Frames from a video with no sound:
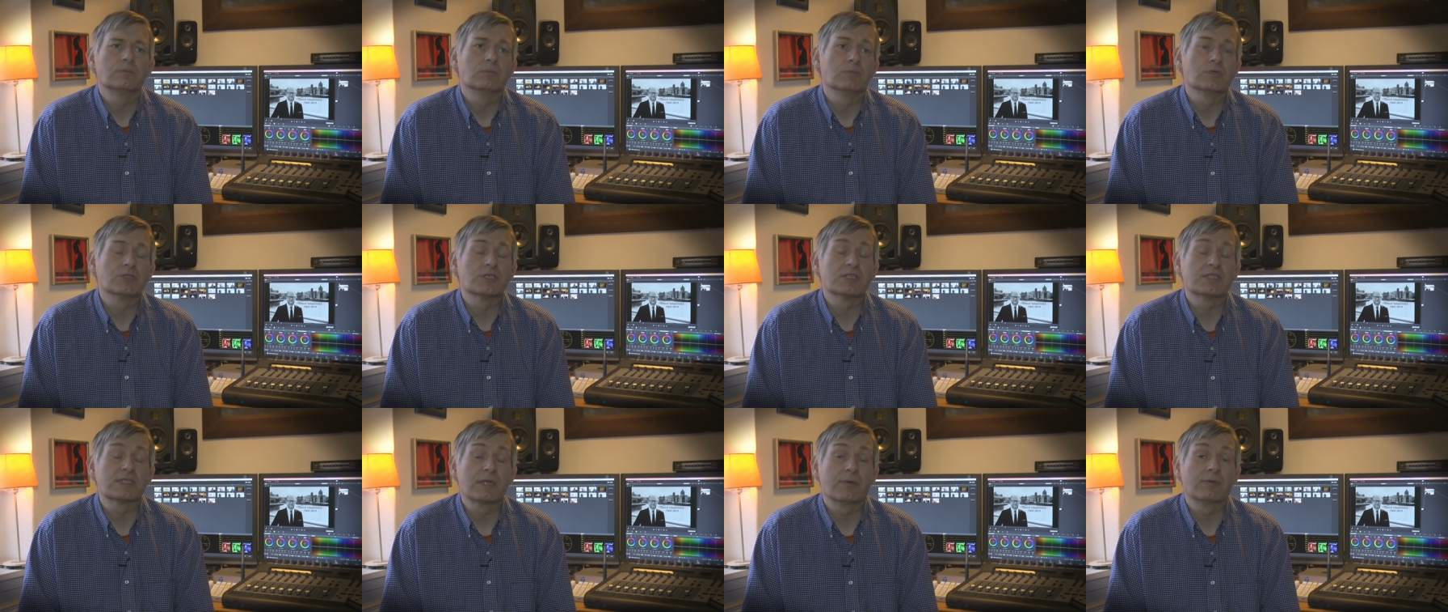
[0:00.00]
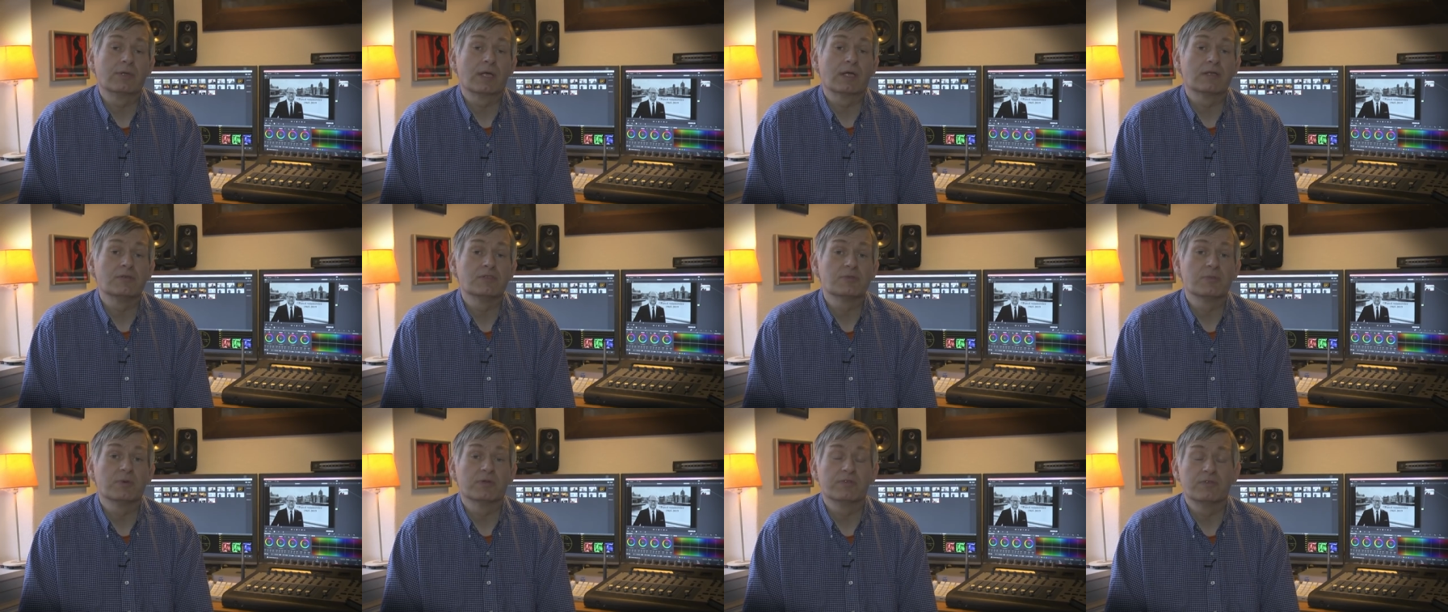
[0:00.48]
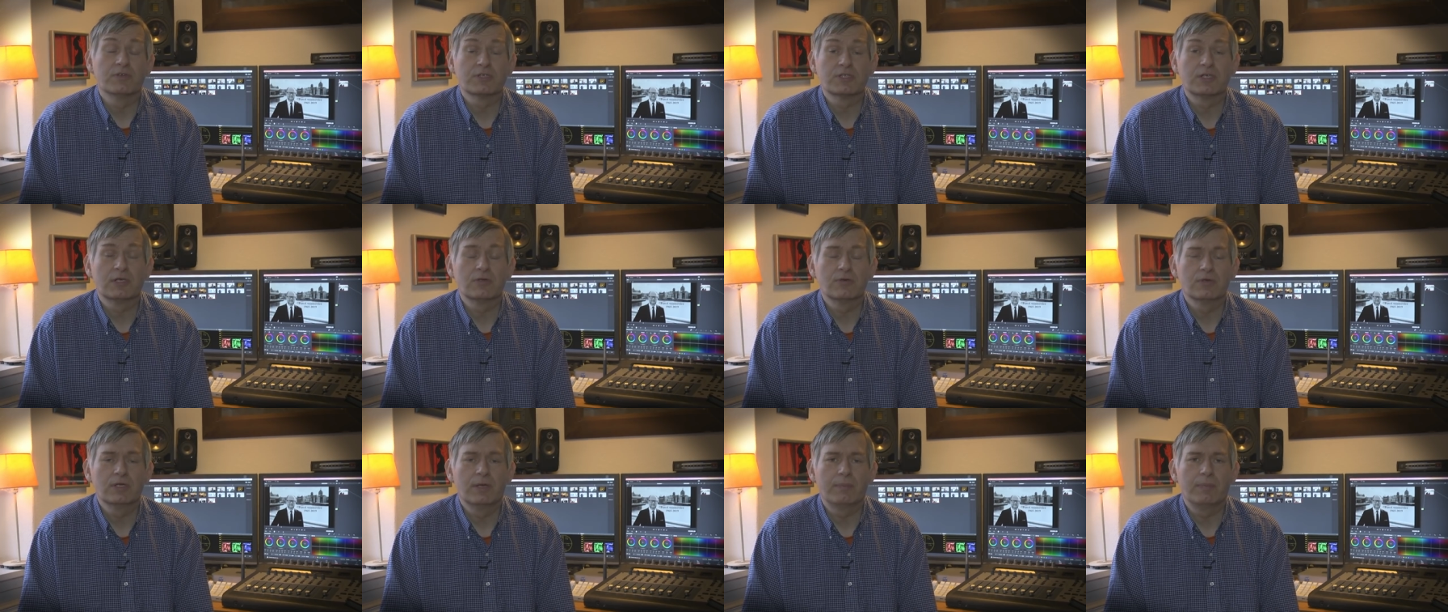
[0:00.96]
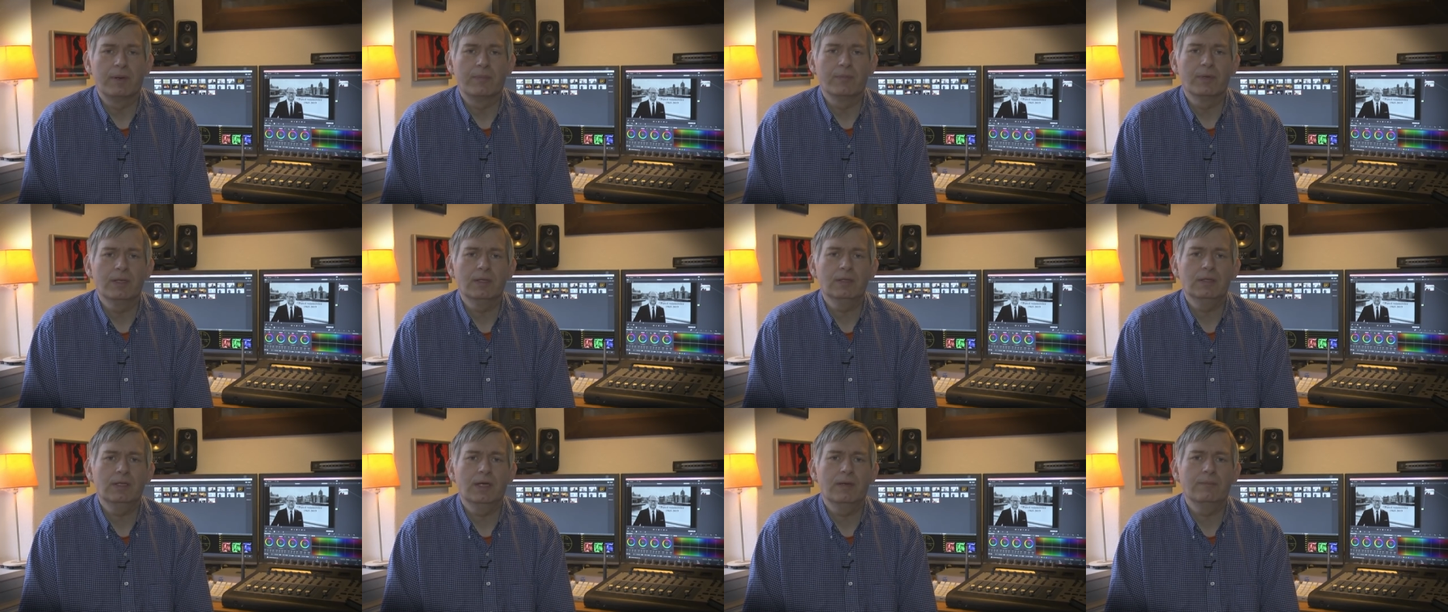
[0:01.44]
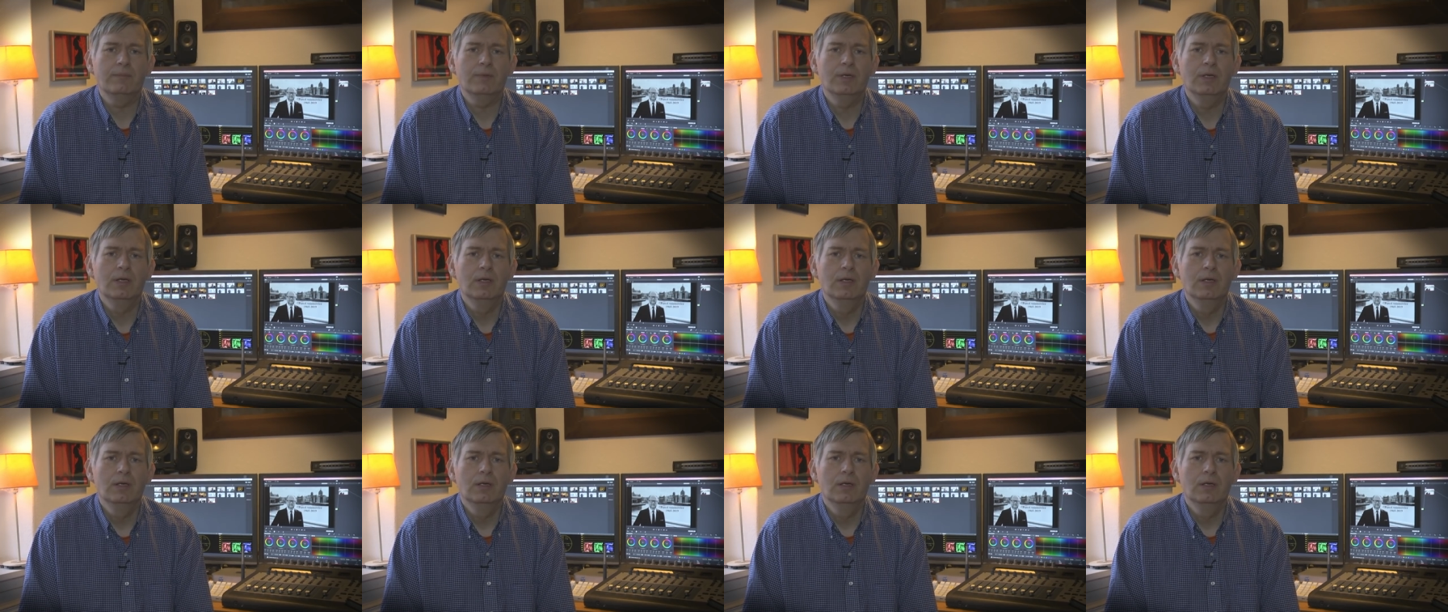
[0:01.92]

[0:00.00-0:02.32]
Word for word: może stał na jakimś podwyższeniu, nie pamiętam.